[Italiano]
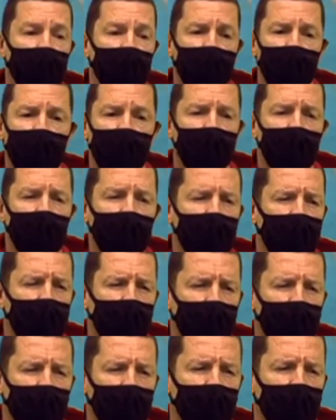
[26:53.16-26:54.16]
non mi ricordo chi era
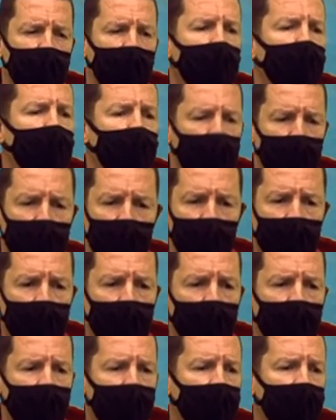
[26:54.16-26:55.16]
fuori, Poti
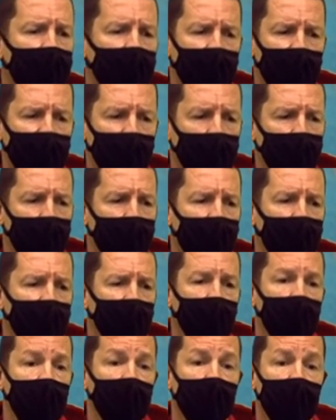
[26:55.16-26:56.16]
che si era fatto male a
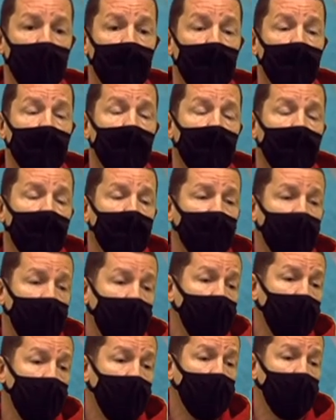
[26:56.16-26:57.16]
caviglia, dovrebbe
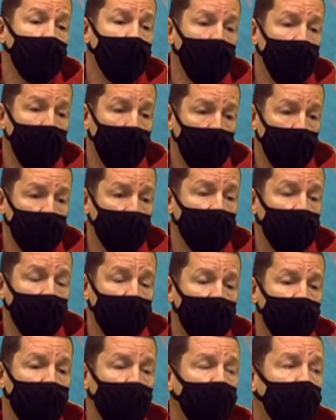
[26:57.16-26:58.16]
ritornare Rossi che ha
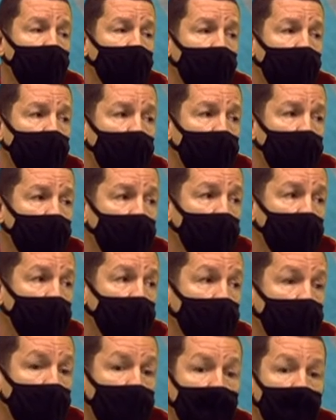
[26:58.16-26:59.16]
giocato un po' con
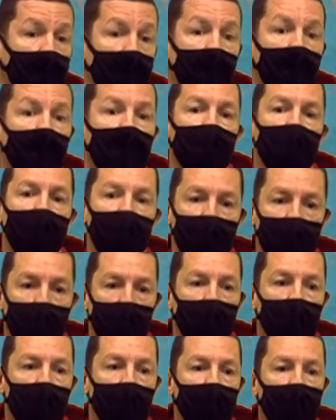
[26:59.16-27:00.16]
noi, insomma se gli
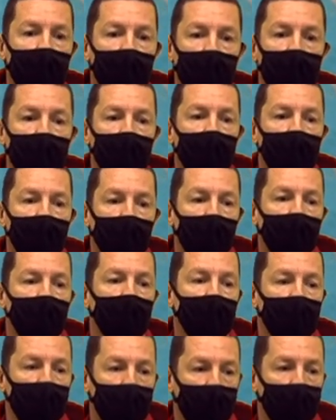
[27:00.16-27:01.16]
rientrano i
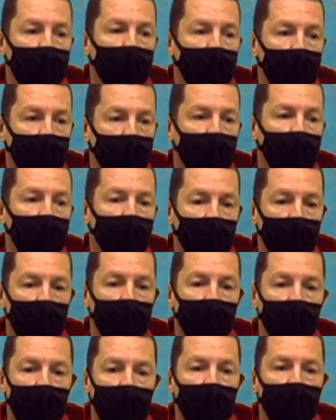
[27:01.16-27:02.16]

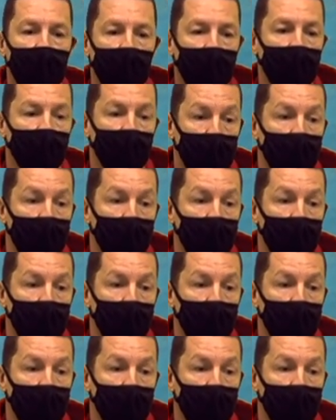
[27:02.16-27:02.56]
giocatori